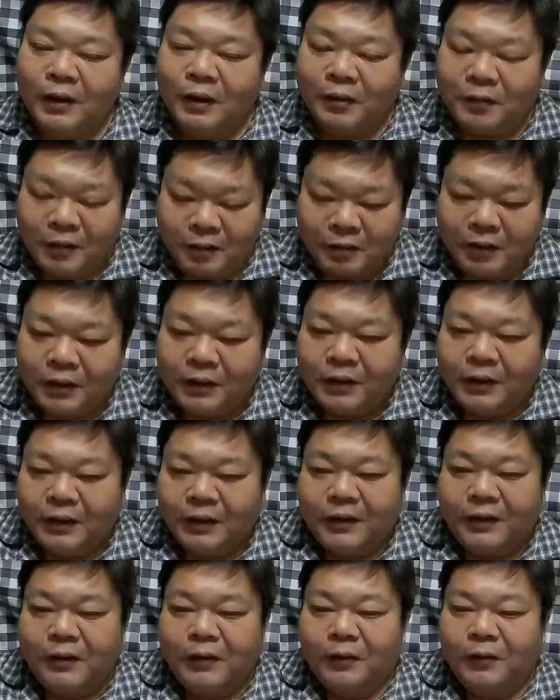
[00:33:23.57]
思いま
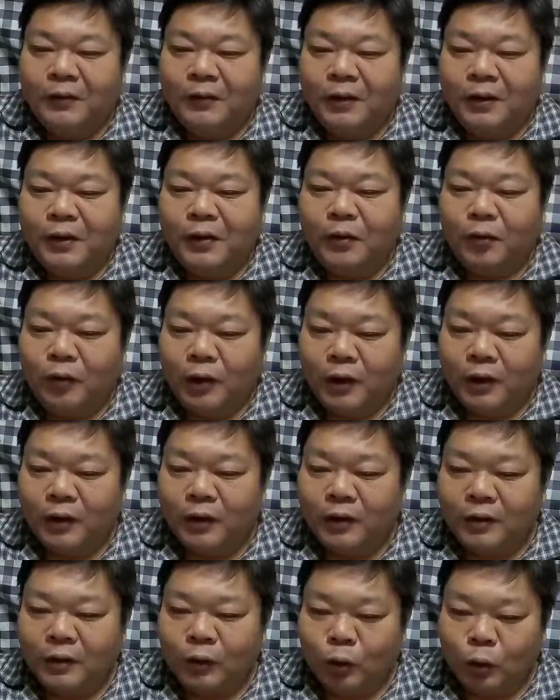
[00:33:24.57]
すということで今日は
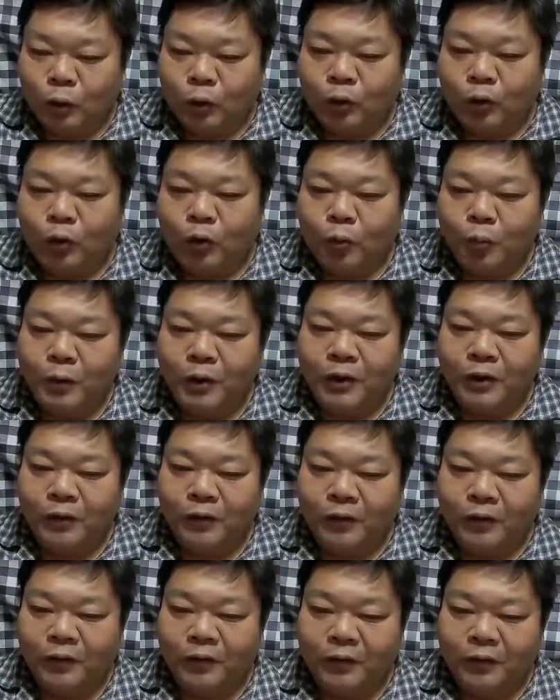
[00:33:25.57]
ちょっとオピニオン
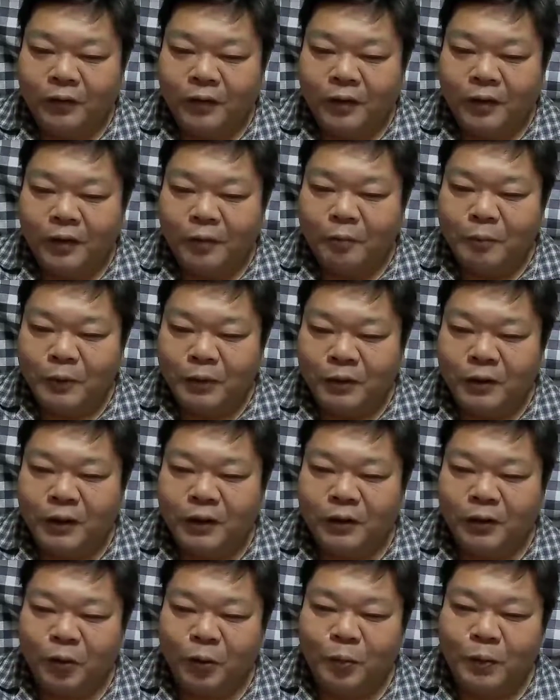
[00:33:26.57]
珍
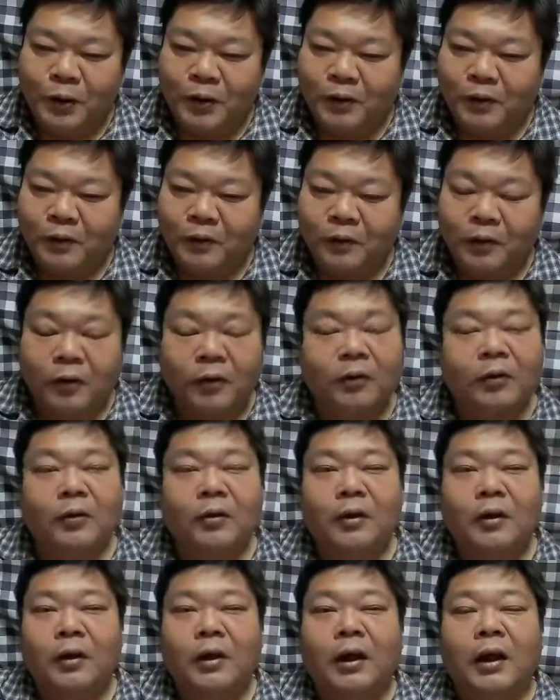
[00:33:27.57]
しくオピニオンを、
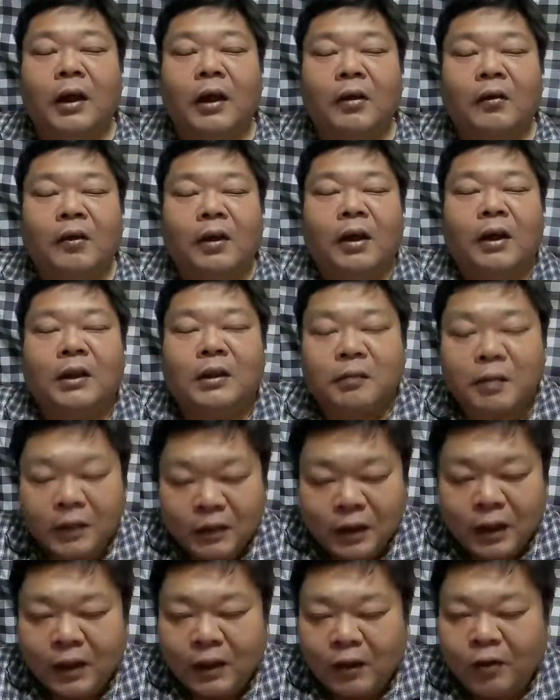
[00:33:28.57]
えお話ししまし
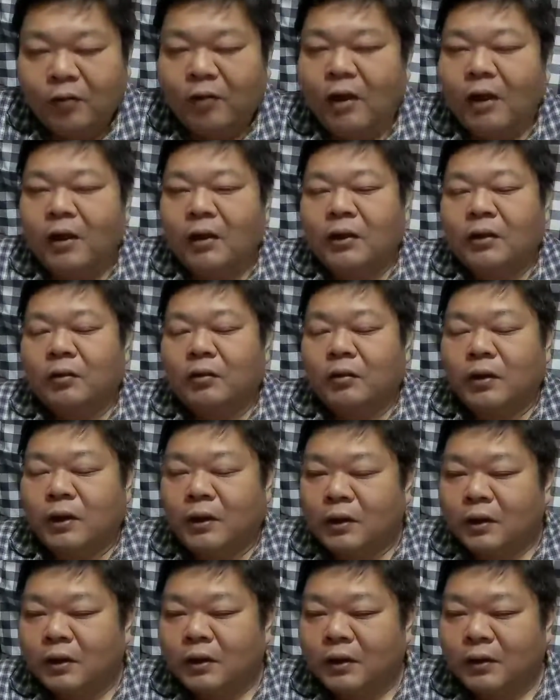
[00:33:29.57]
た今日は以上で
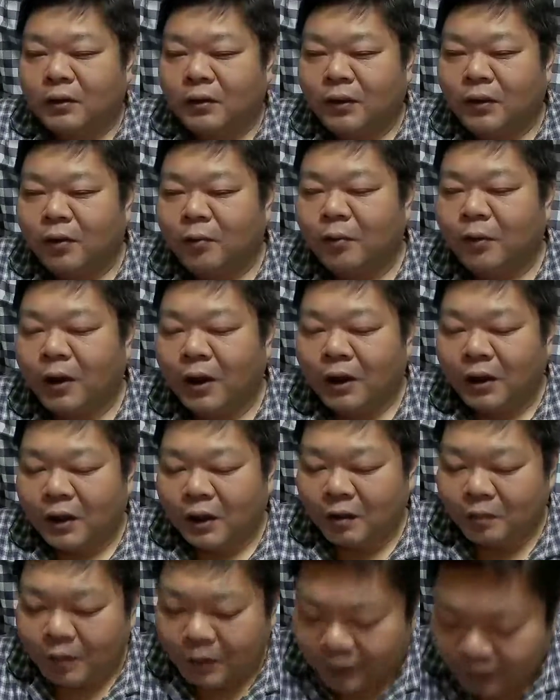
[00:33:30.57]
す今日もご覧いただきま